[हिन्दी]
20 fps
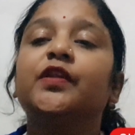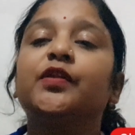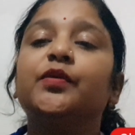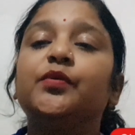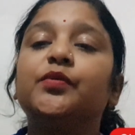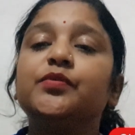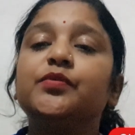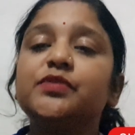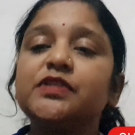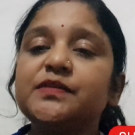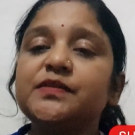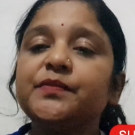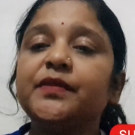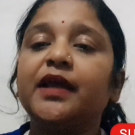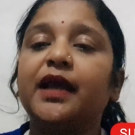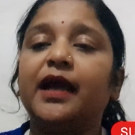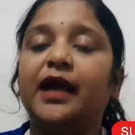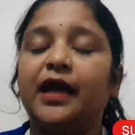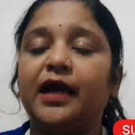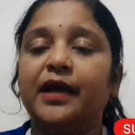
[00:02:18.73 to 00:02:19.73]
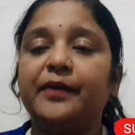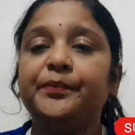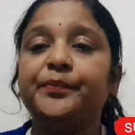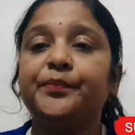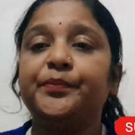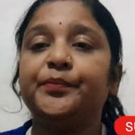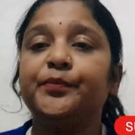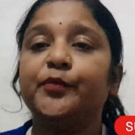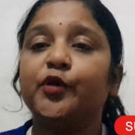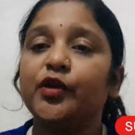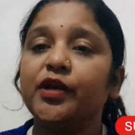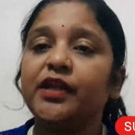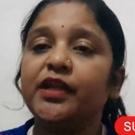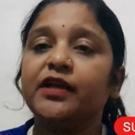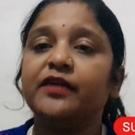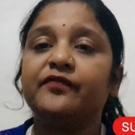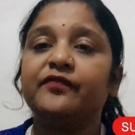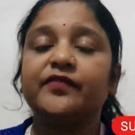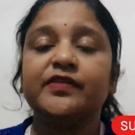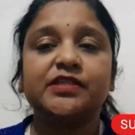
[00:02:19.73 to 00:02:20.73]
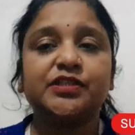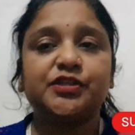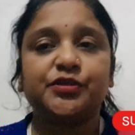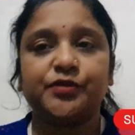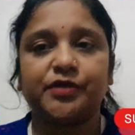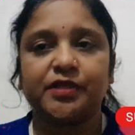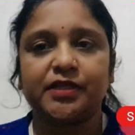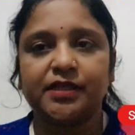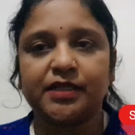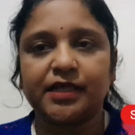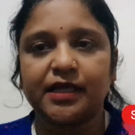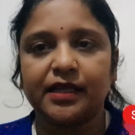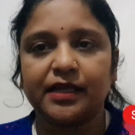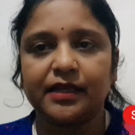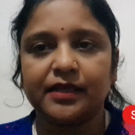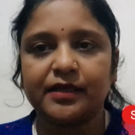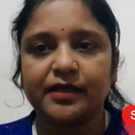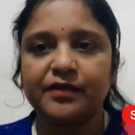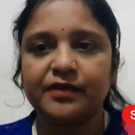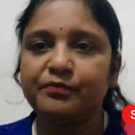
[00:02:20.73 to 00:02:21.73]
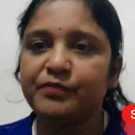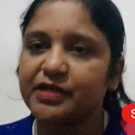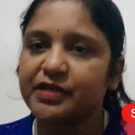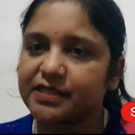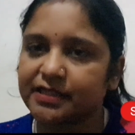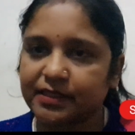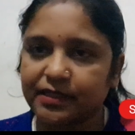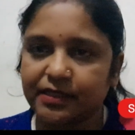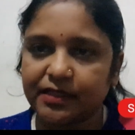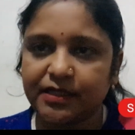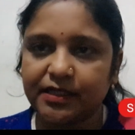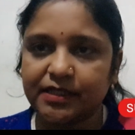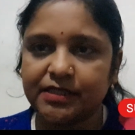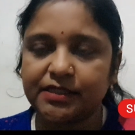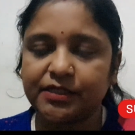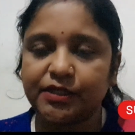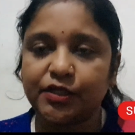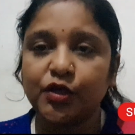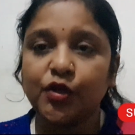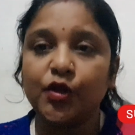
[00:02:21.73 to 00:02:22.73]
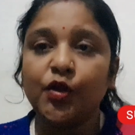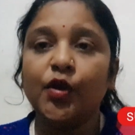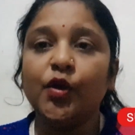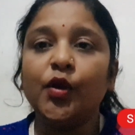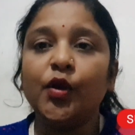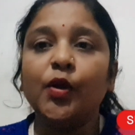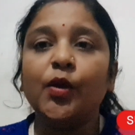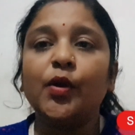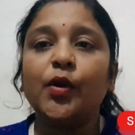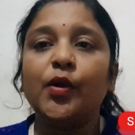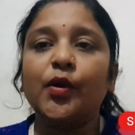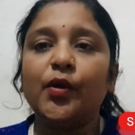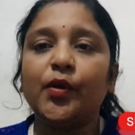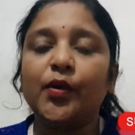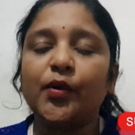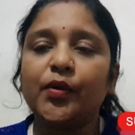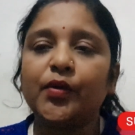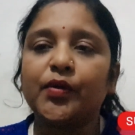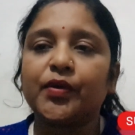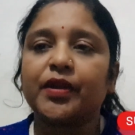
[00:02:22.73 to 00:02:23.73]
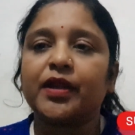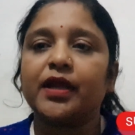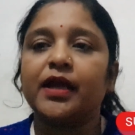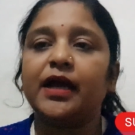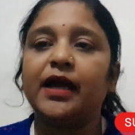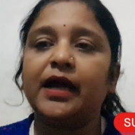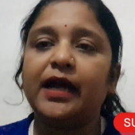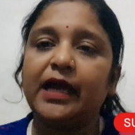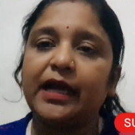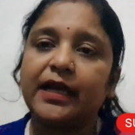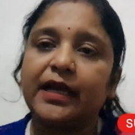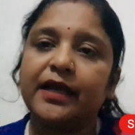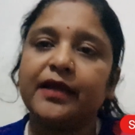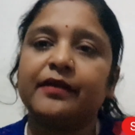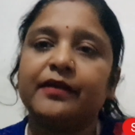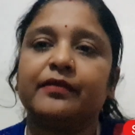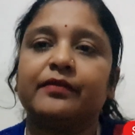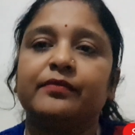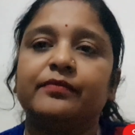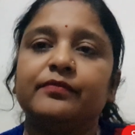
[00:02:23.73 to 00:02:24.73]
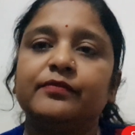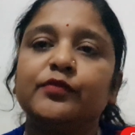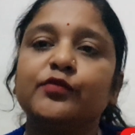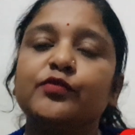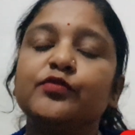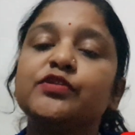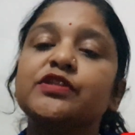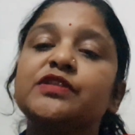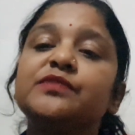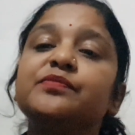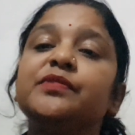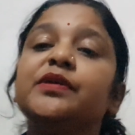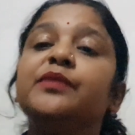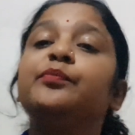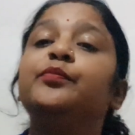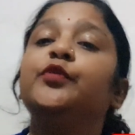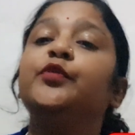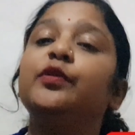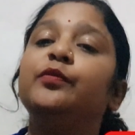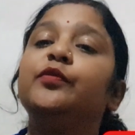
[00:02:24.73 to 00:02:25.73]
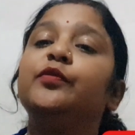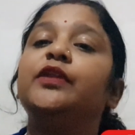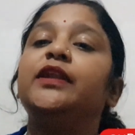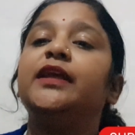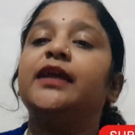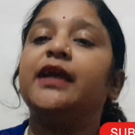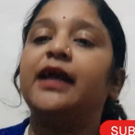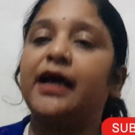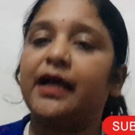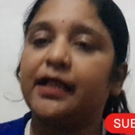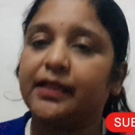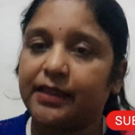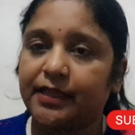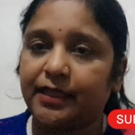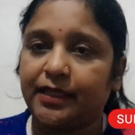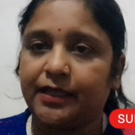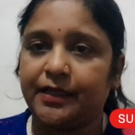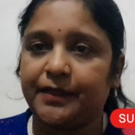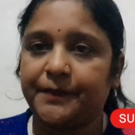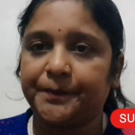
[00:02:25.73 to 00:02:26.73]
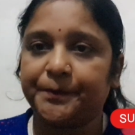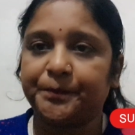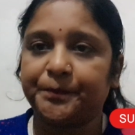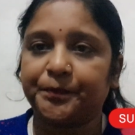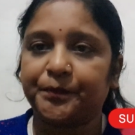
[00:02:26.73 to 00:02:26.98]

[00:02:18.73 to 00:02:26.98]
तो उसमें आप मॉर्निंग का फर्स्ट यूरिन डालकर मिक्स कर दीजिए और अगर उसमें बुलबुले आते हैं